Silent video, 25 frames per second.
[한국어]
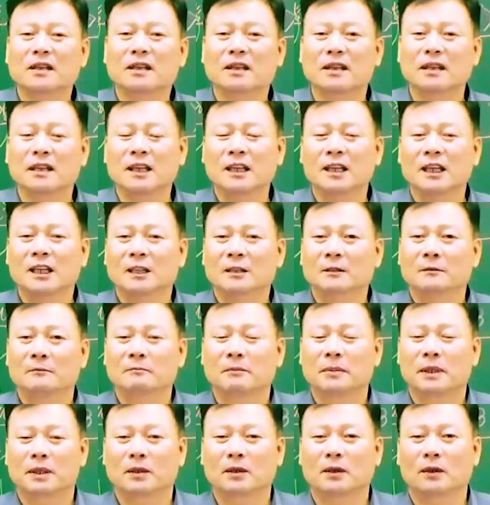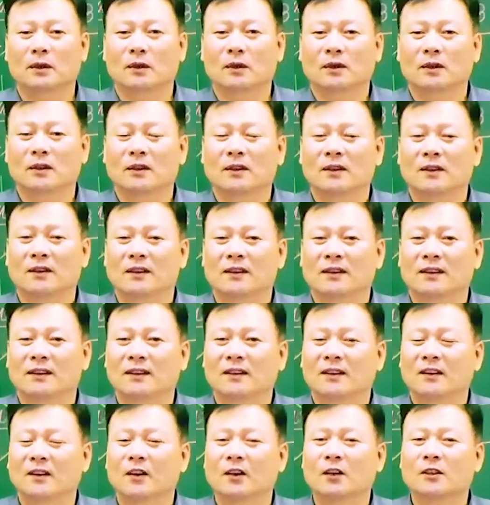게 바로
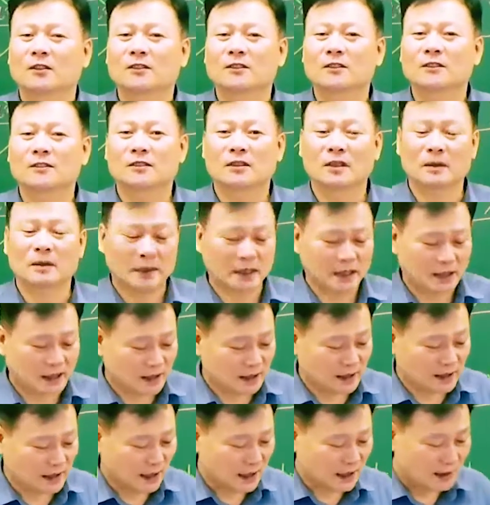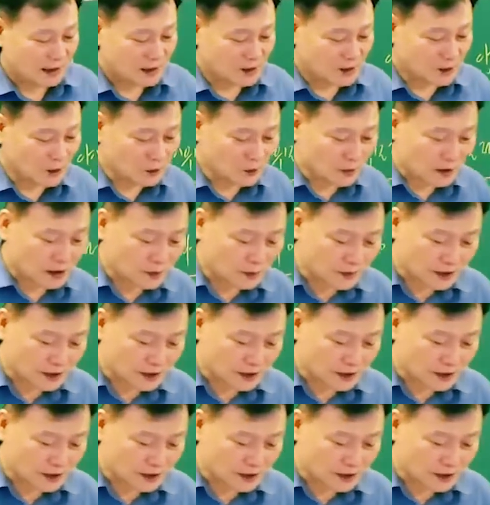허칭스와 매딩이다. 이 정도 하시면